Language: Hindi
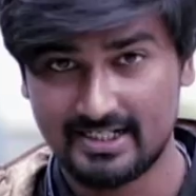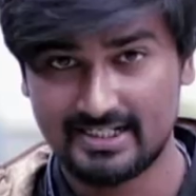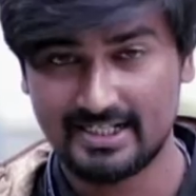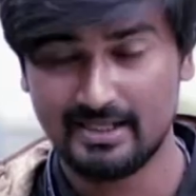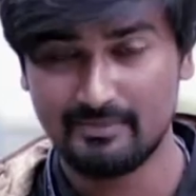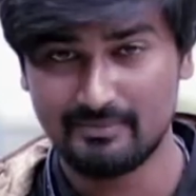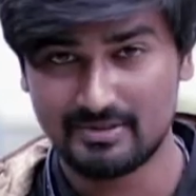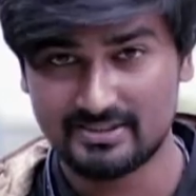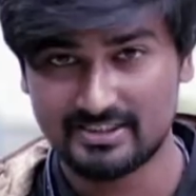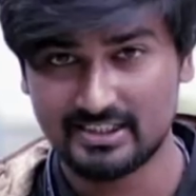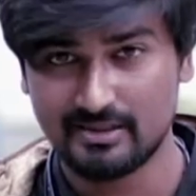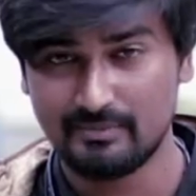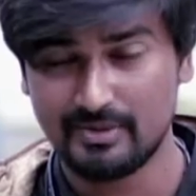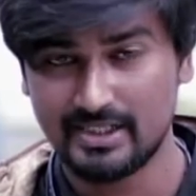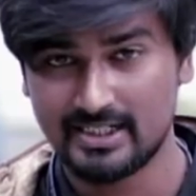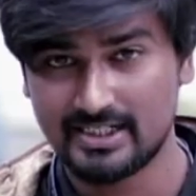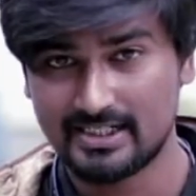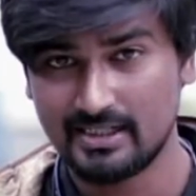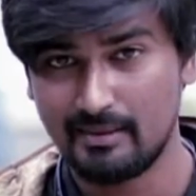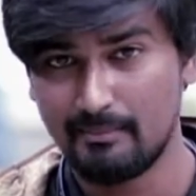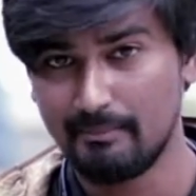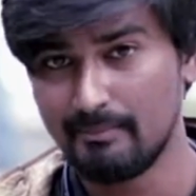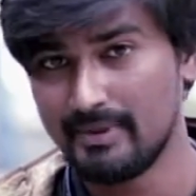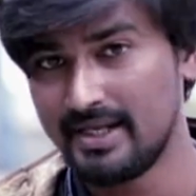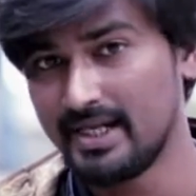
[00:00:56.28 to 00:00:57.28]
अटेम्प्ट से भी
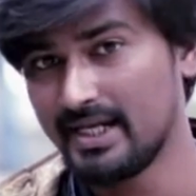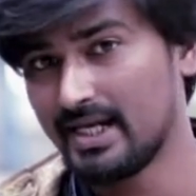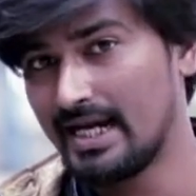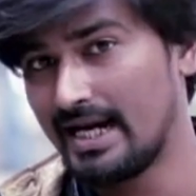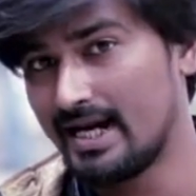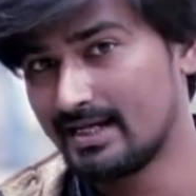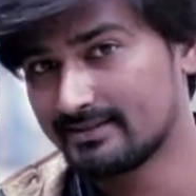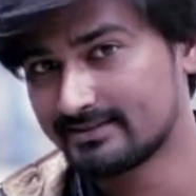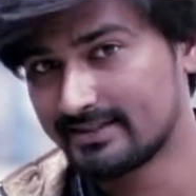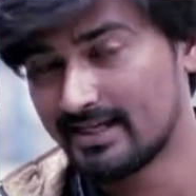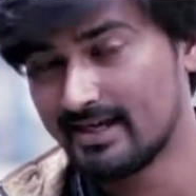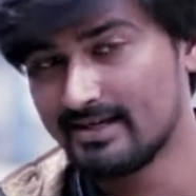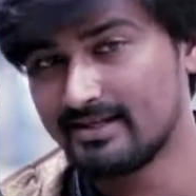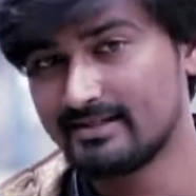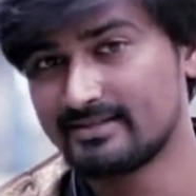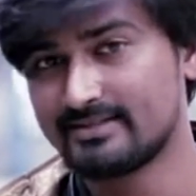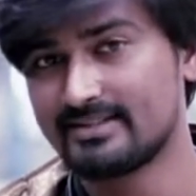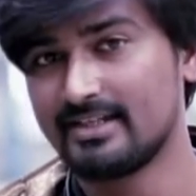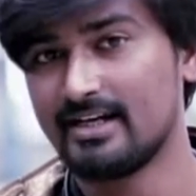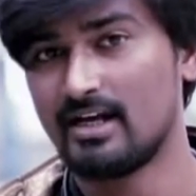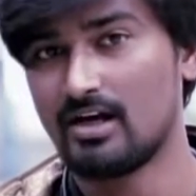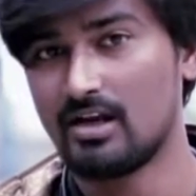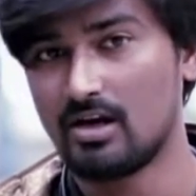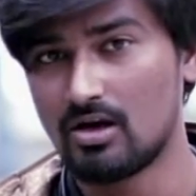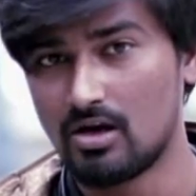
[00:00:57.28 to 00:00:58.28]
कम में आसानी
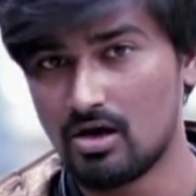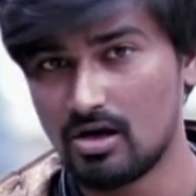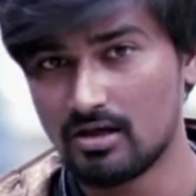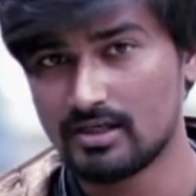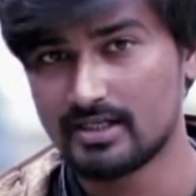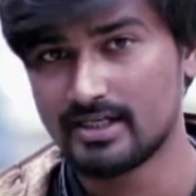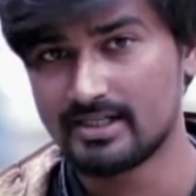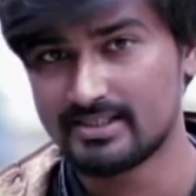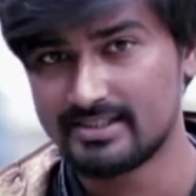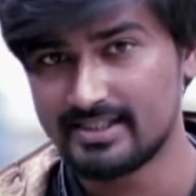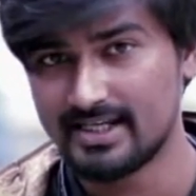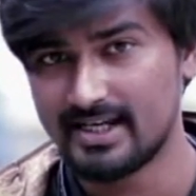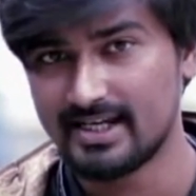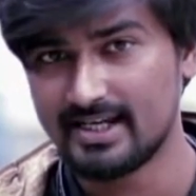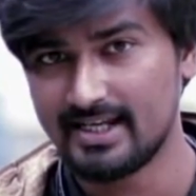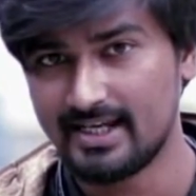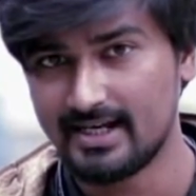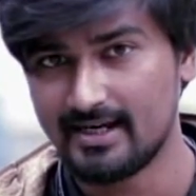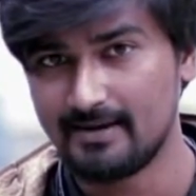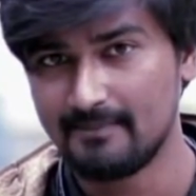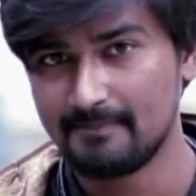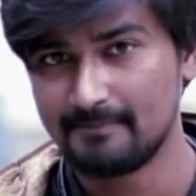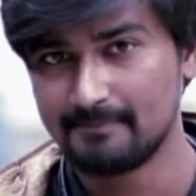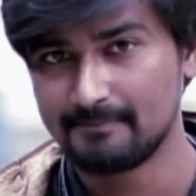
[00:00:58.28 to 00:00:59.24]
से अनलॉक कर दिया गया